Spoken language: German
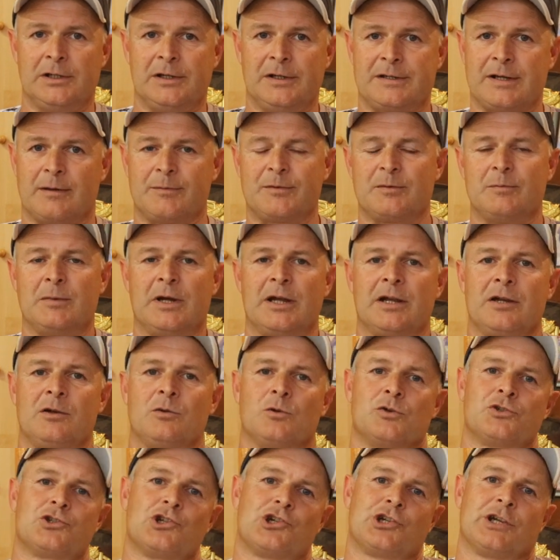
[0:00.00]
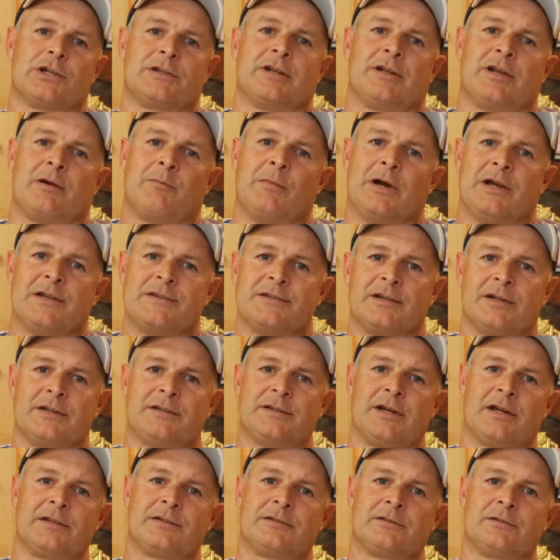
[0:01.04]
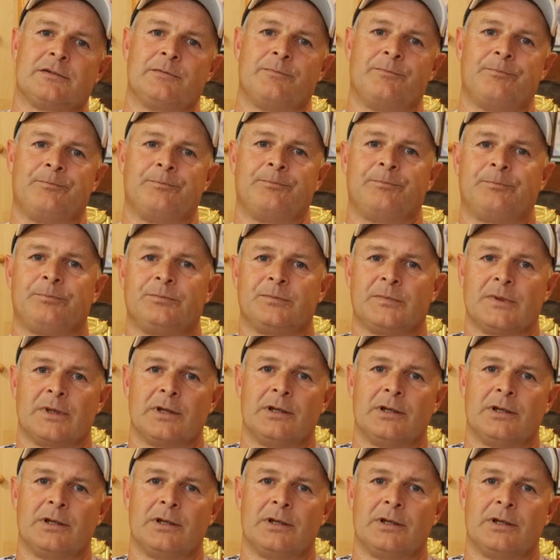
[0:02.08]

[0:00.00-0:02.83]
Ich habe dir mal einen losgeschickt, der da mal erzählt hat, ähm,